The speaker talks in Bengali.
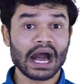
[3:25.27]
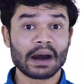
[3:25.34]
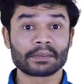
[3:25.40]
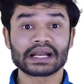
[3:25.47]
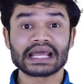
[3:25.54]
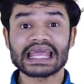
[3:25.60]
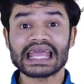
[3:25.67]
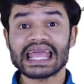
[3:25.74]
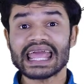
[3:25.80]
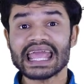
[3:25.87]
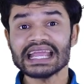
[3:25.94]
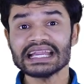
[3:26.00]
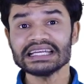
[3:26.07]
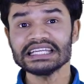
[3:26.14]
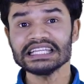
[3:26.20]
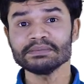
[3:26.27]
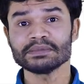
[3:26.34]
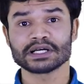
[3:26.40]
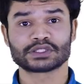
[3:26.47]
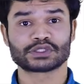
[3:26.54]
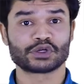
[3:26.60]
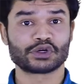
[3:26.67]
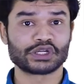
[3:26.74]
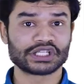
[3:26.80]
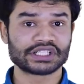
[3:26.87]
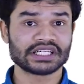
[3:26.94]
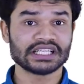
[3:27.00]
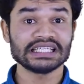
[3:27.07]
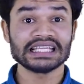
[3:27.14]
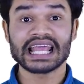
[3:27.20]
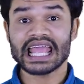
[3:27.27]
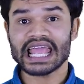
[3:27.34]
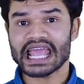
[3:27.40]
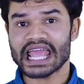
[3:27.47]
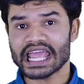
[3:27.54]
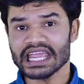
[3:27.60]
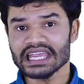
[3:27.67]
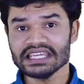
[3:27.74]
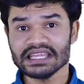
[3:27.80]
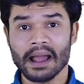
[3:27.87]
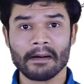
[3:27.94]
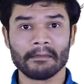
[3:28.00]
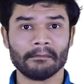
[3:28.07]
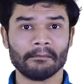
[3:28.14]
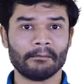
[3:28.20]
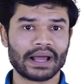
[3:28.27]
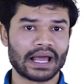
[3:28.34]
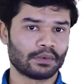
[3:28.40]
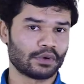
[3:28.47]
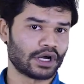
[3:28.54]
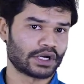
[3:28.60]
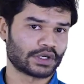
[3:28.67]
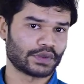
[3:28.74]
আমরা একটি মাত্র ডিজিট এইট ব্যবহার